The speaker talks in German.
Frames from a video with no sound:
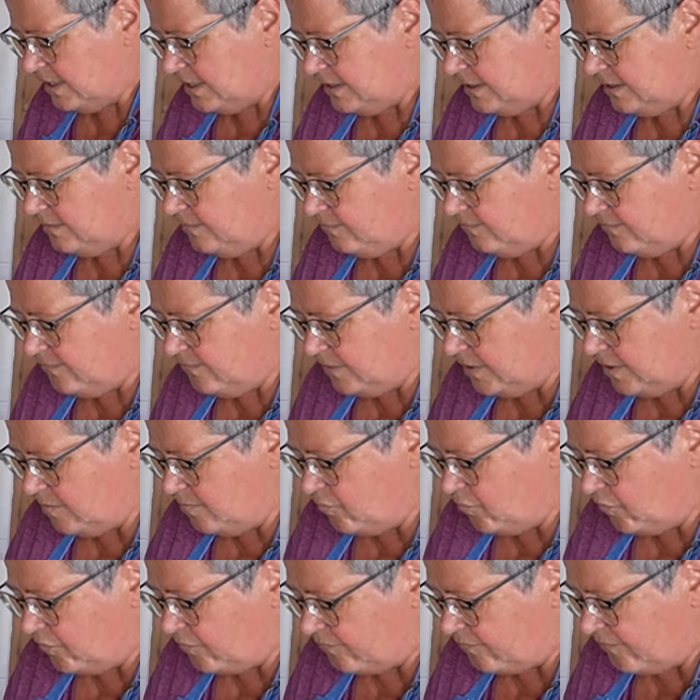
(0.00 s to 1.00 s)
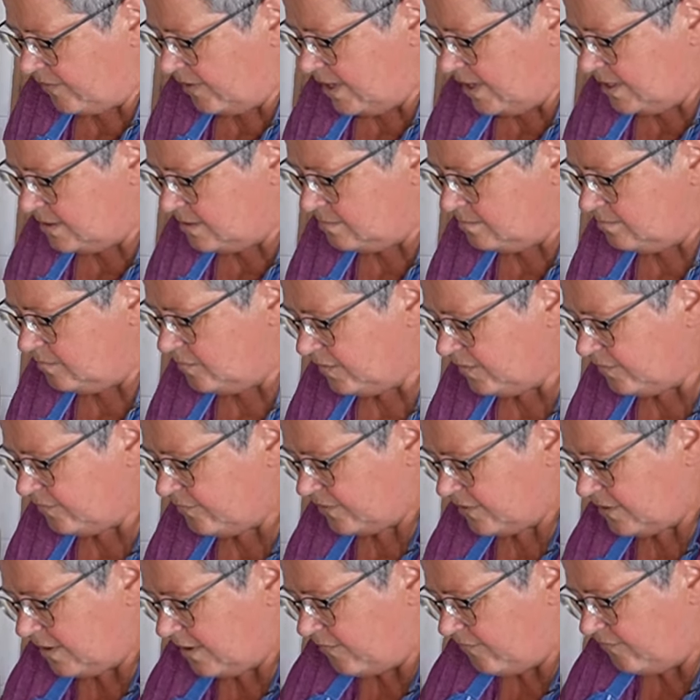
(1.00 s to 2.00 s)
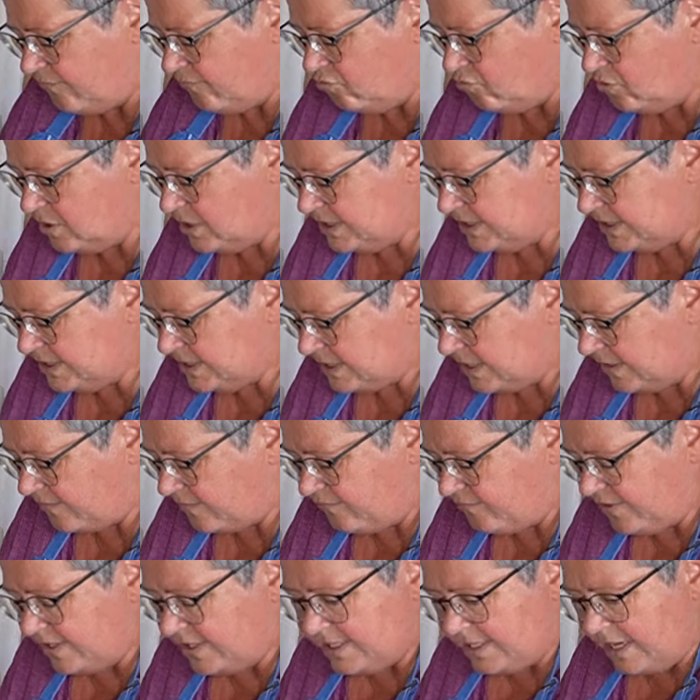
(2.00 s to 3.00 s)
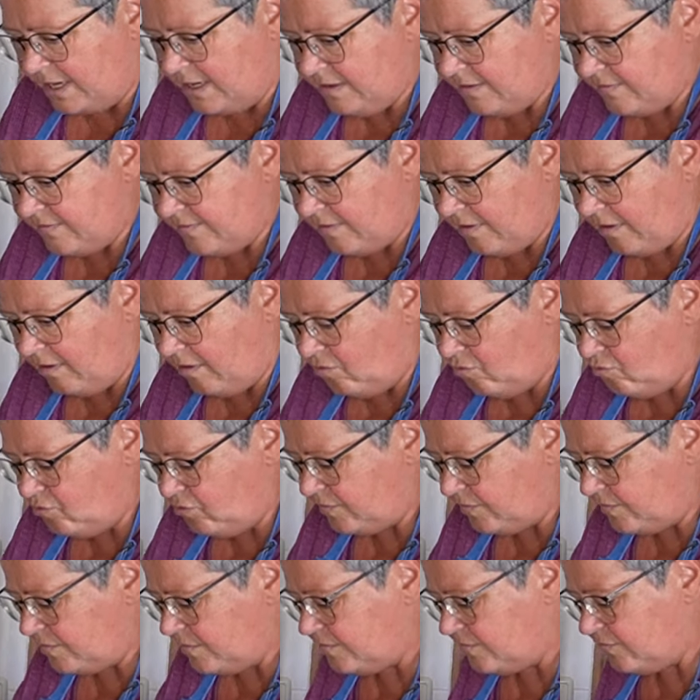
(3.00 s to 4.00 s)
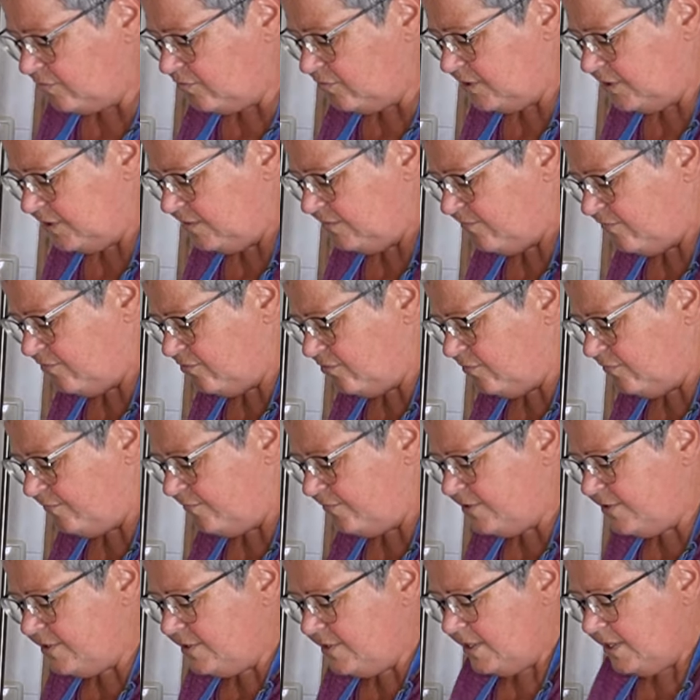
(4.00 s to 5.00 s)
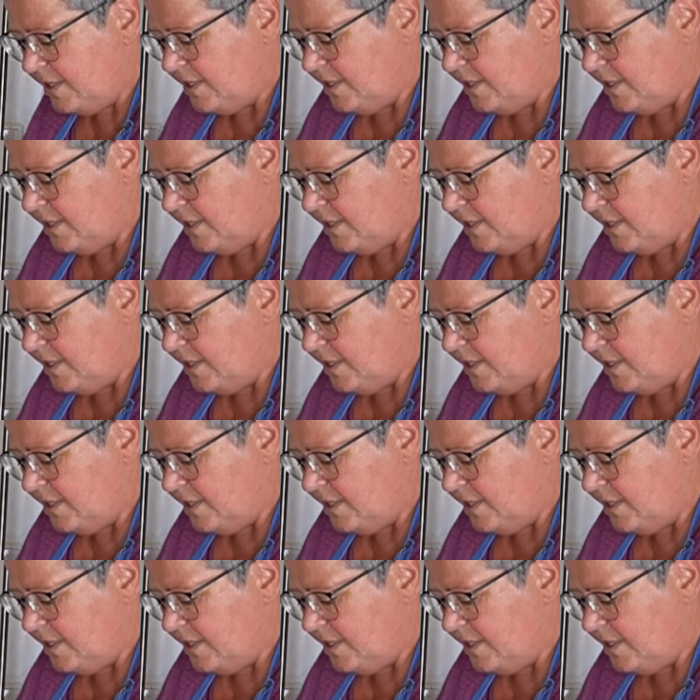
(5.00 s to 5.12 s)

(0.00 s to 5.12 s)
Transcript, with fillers: Die, ihr müsst warten, bis das wirklich das Fett alles raus ist und die Würfel